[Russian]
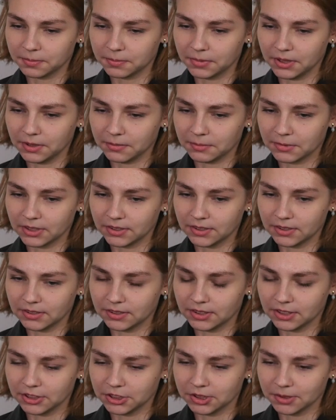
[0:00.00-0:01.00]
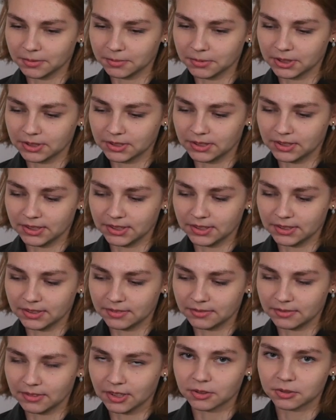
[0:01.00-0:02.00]
понимать, зачем ты здесь
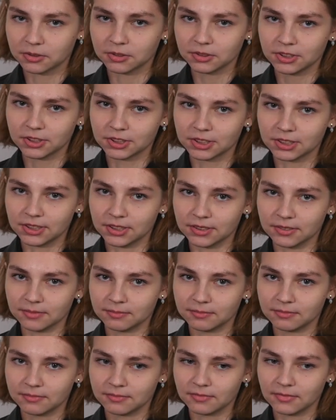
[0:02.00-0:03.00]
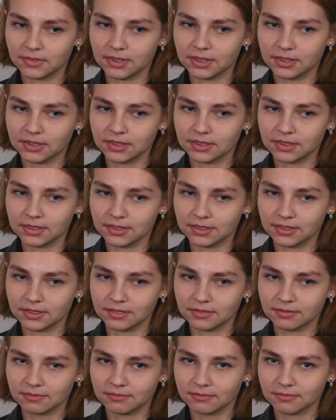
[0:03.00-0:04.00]
находишься, а,
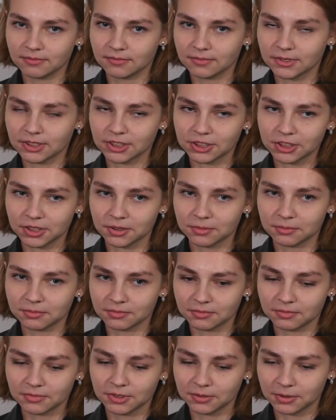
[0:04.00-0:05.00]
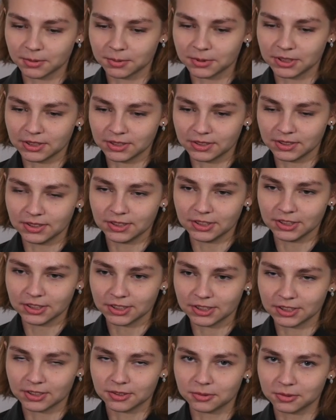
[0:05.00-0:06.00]
зачем ты вообще
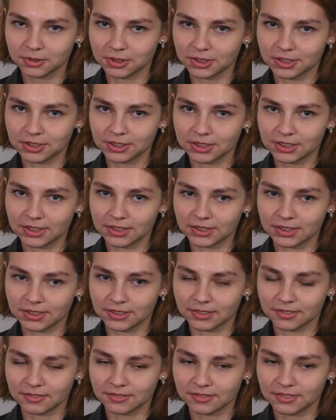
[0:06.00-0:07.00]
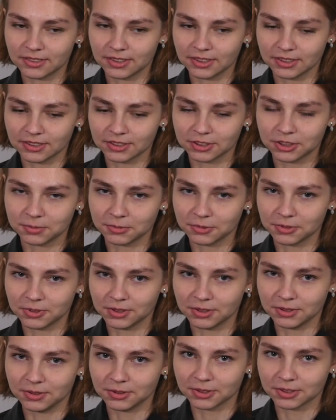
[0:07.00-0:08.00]
сидишь и слушаешь это? А к чему
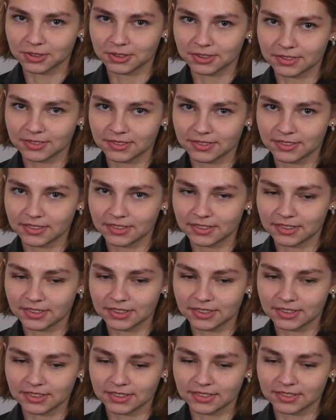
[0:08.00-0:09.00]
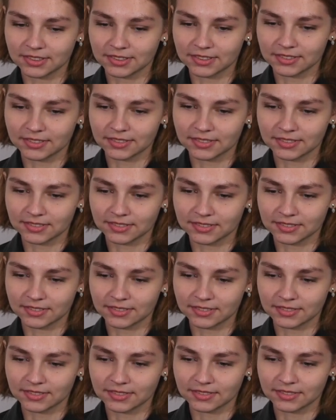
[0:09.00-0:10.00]
ты идешь? А,
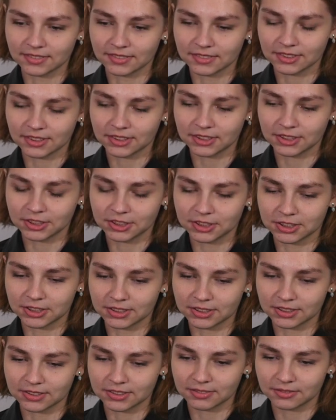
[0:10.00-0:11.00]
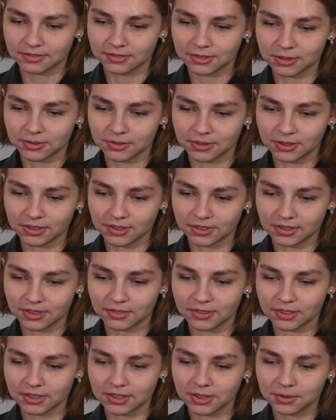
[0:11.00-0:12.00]
ты же все-таки,
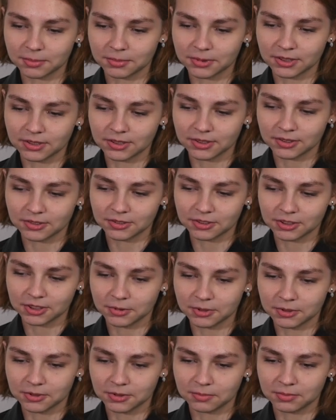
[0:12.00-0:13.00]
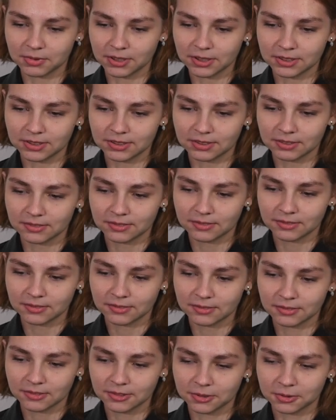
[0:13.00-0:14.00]
наверное, планируешь поступать
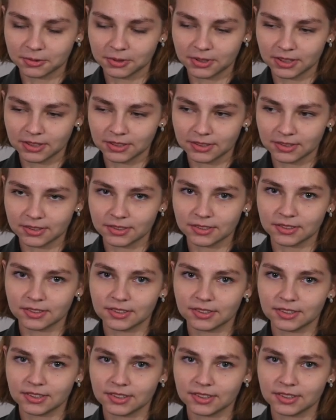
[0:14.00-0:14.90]
куда-то.